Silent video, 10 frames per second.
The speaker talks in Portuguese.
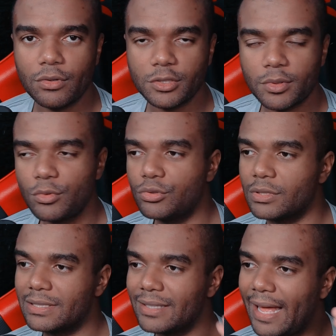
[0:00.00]
as
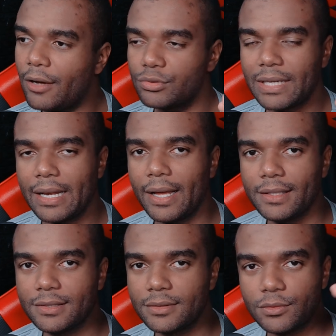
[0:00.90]
promoções. Lá, os
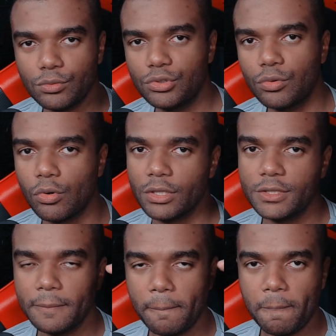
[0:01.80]
canais no
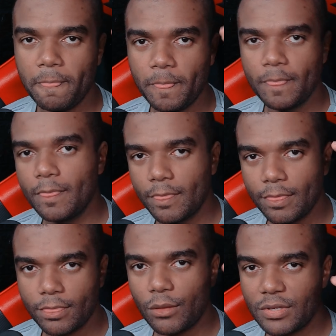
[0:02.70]
Discord
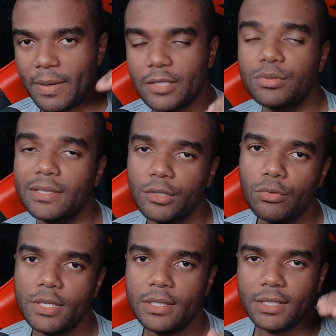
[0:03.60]
estão separados por
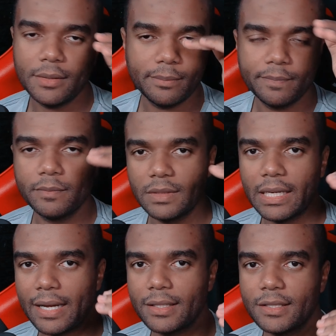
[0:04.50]
categoria, né?
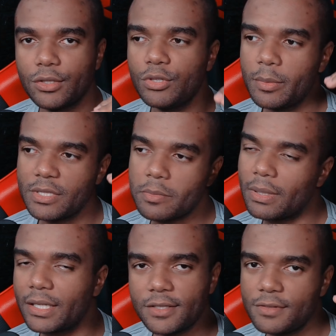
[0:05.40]
Cada categoria, por exemplo,
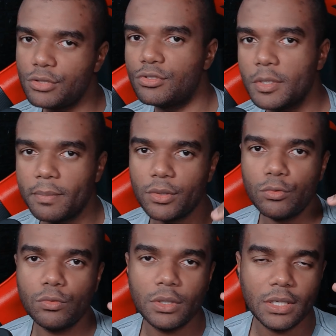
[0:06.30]
placa de vídeo,
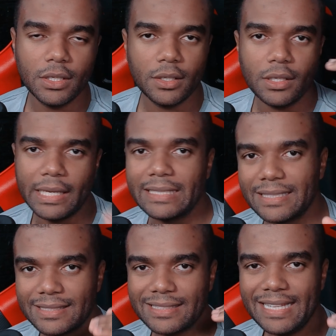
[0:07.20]
CPU,
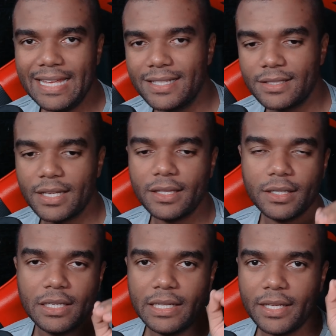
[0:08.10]
SSD, etc.
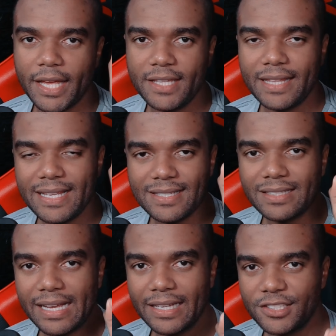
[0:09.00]
Aí tem esses
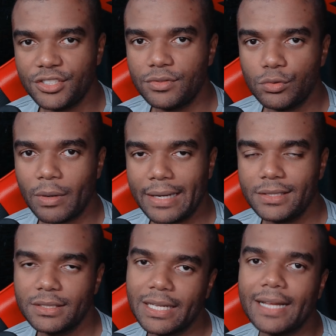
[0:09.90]
canais
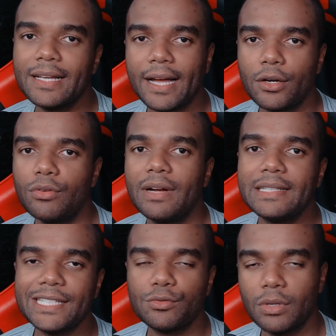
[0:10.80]
individuais que cada canal vai
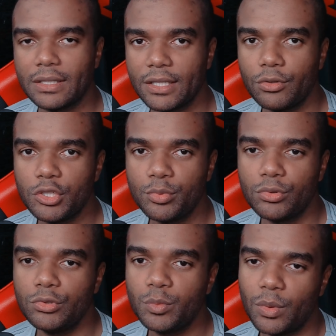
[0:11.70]
ter sua categoria de
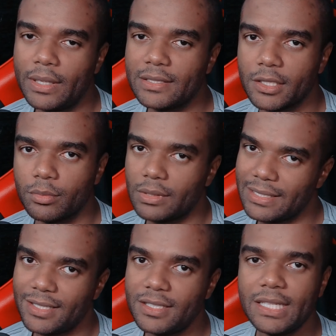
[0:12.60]
produto, por exemplo,
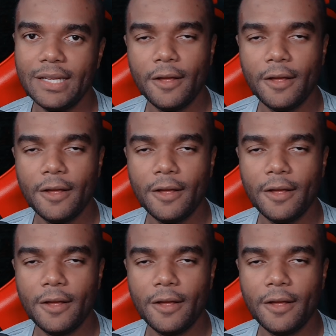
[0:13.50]
SSD